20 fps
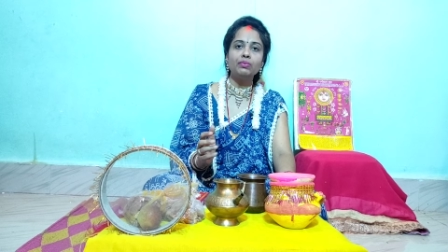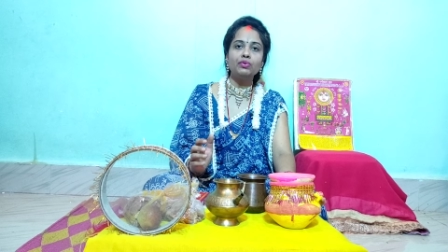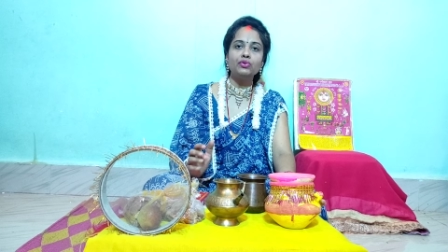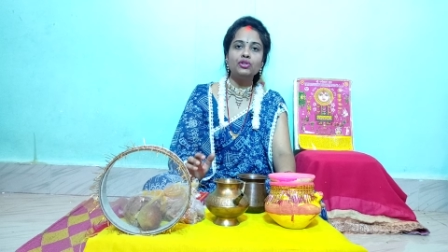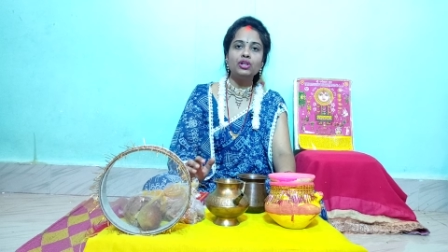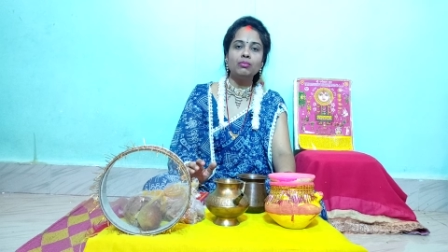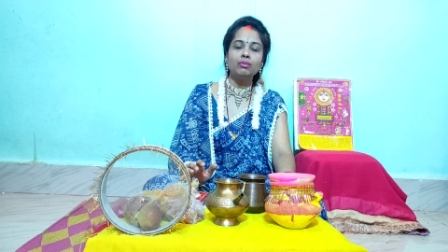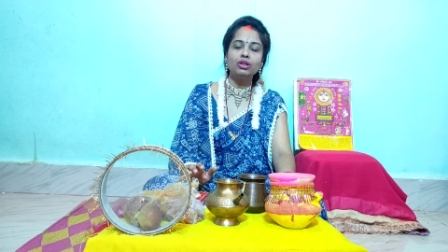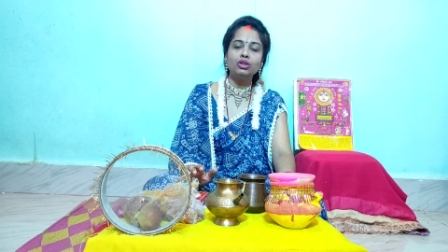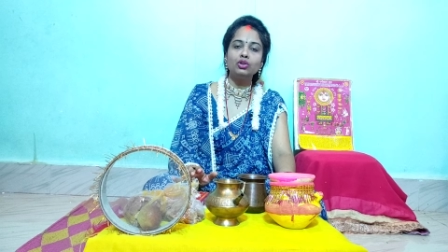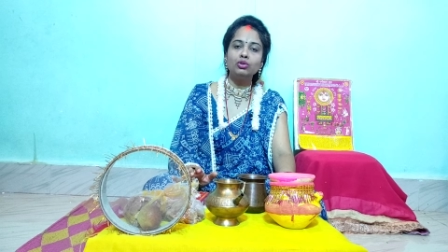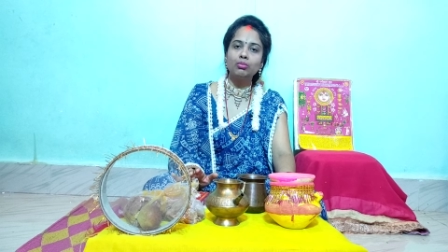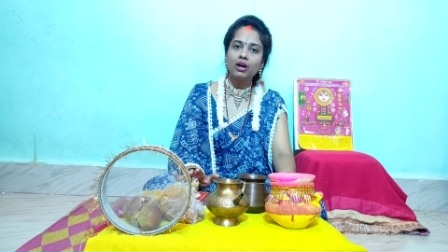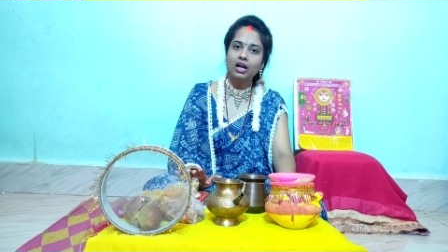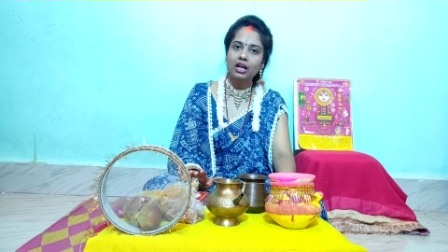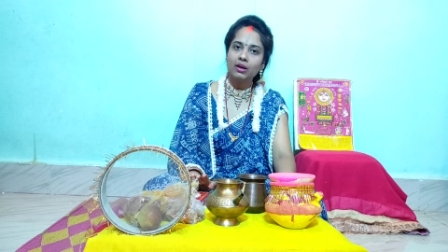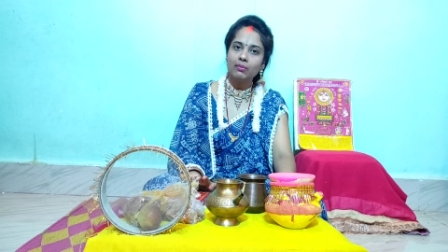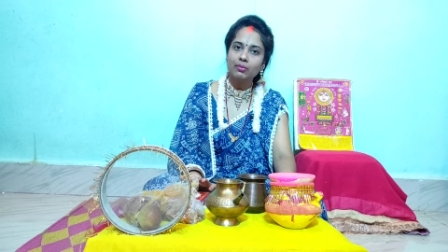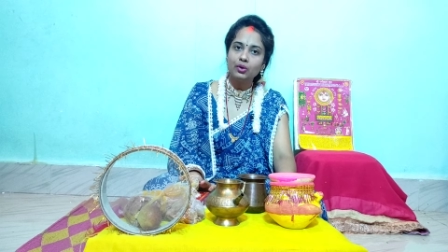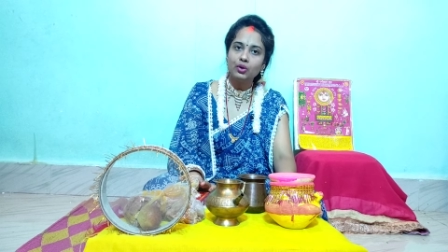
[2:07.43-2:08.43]
पूजा में
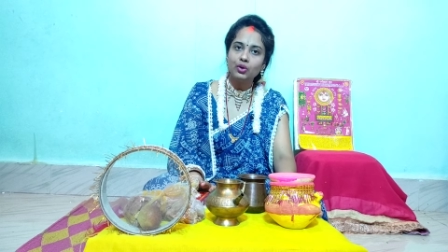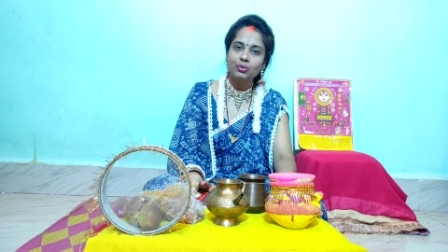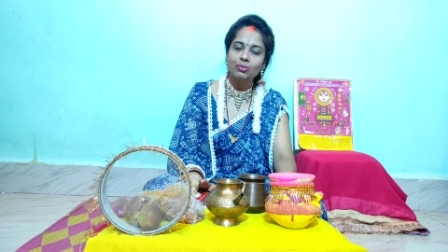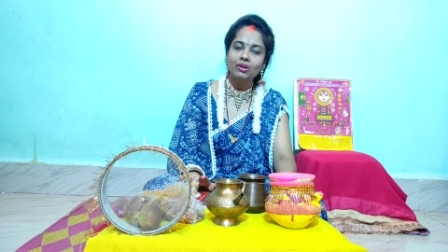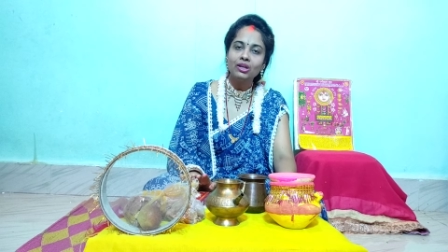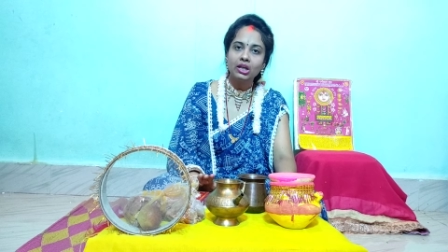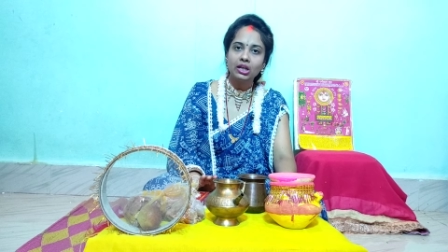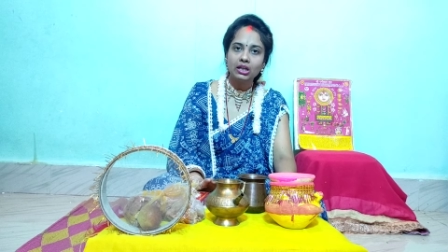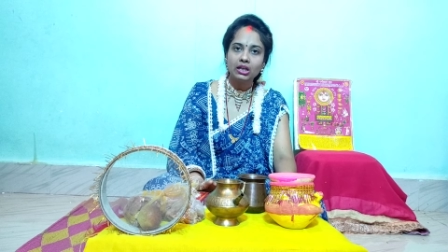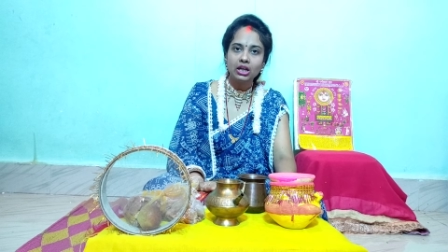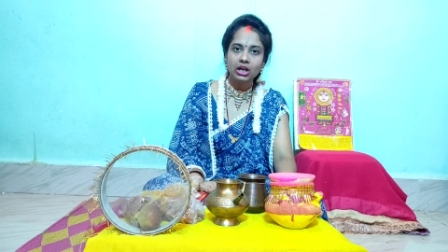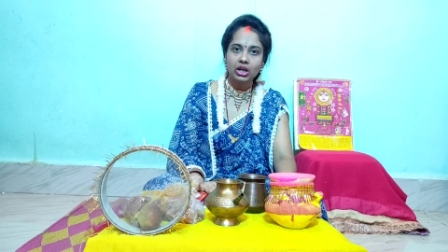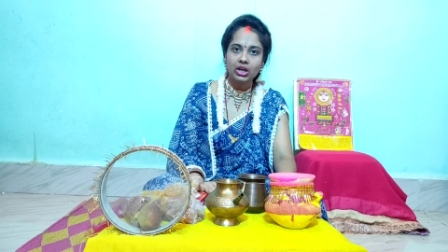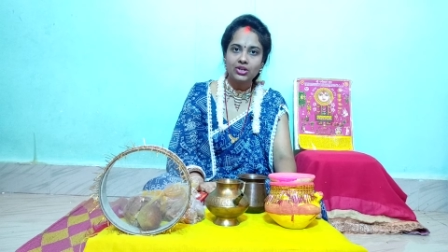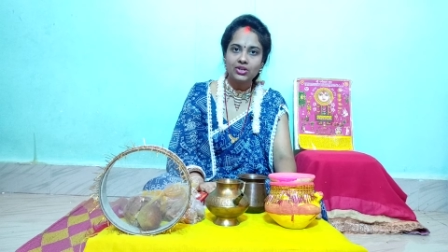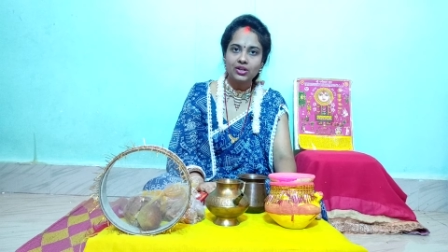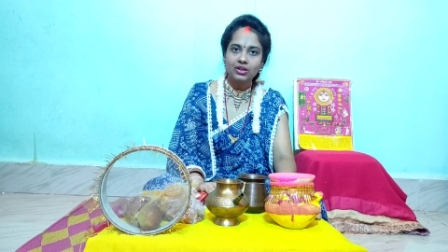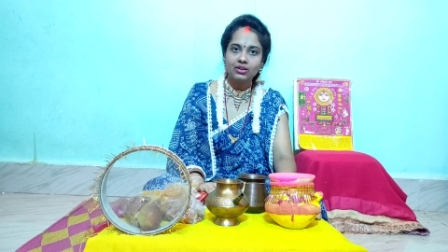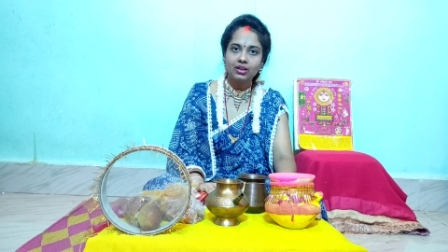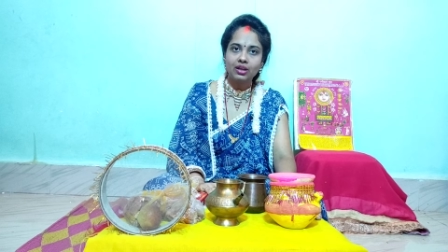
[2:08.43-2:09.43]
दोबारा प्रयोग में नहीं लाया
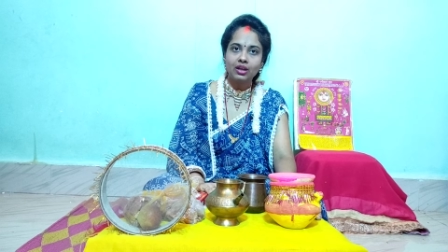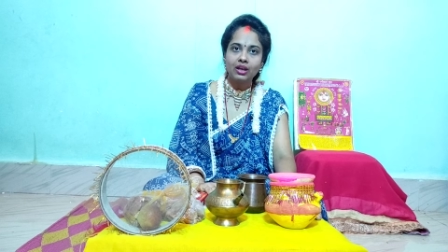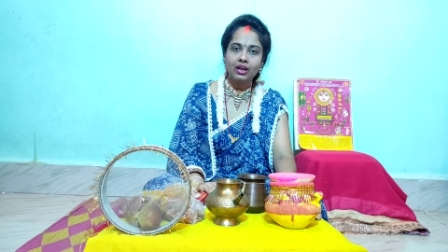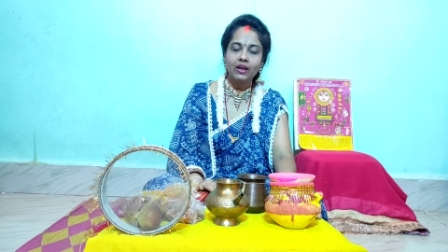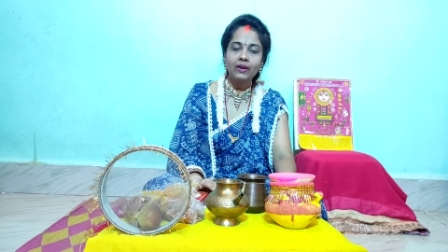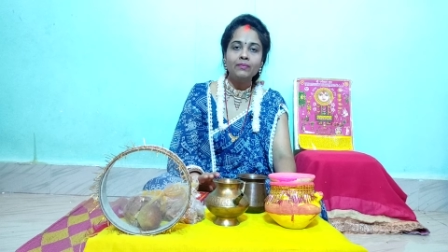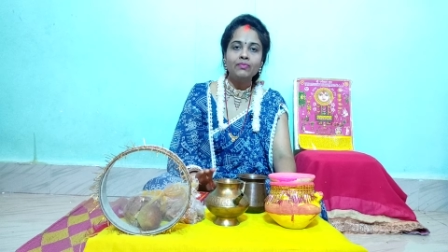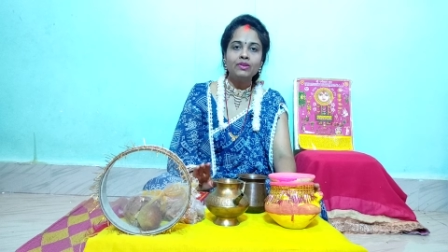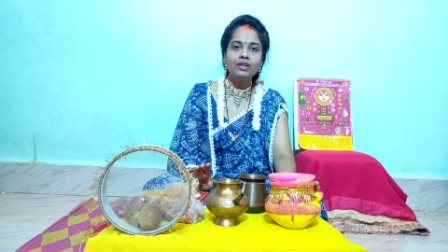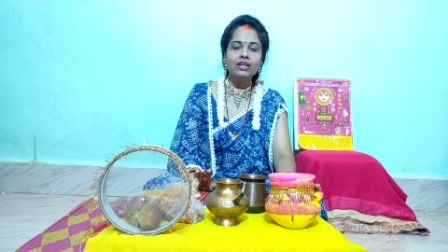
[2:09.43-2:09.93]
जाता है